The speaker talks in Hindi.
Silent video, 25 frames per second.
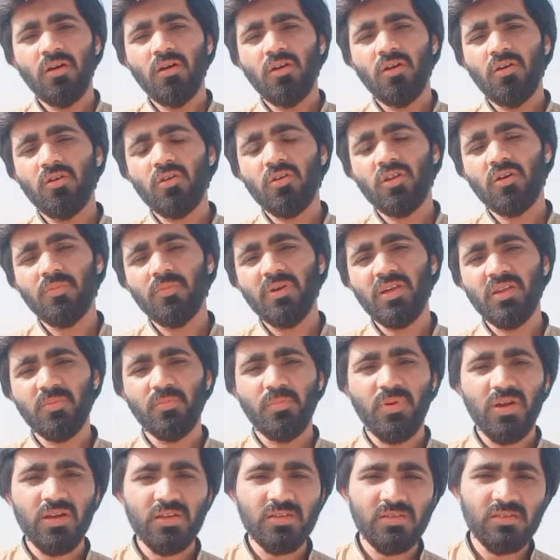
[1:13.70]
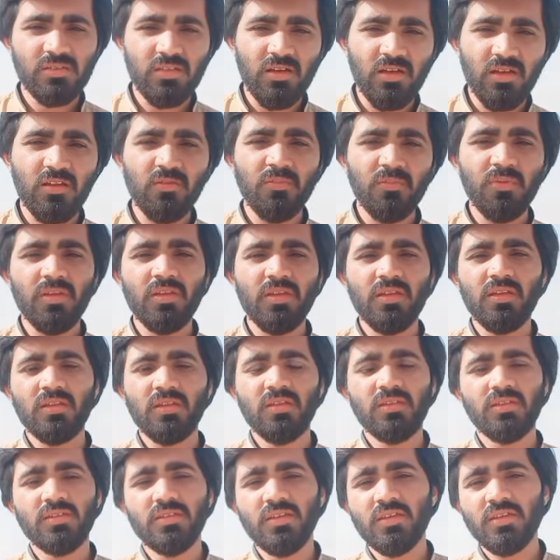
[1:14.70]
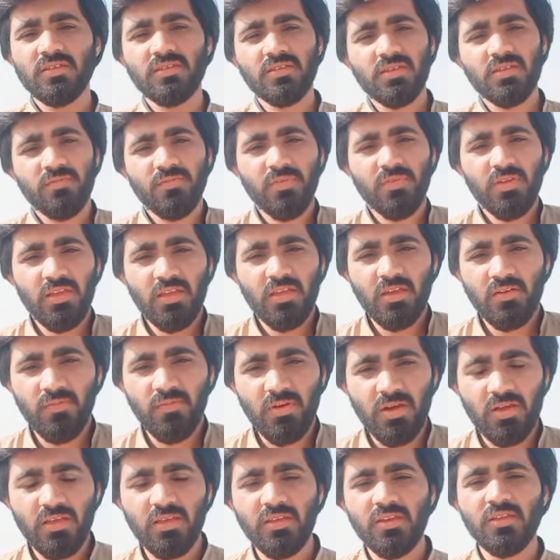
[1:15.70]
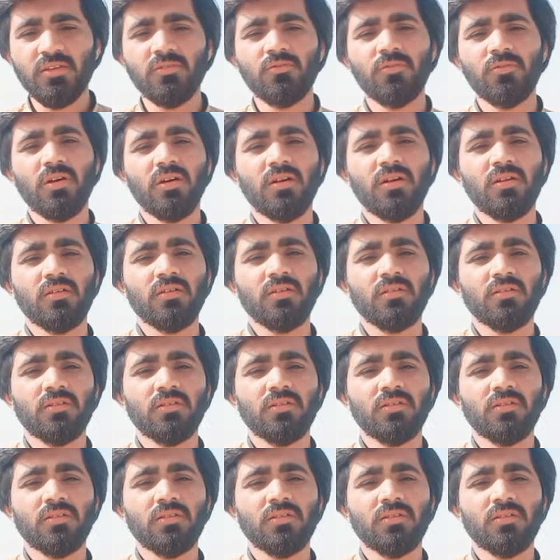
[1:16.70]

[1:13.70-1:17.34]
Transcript: और हमारे पाकिस्तान में ये सिर्फ एक वाक़ नहीं हुआ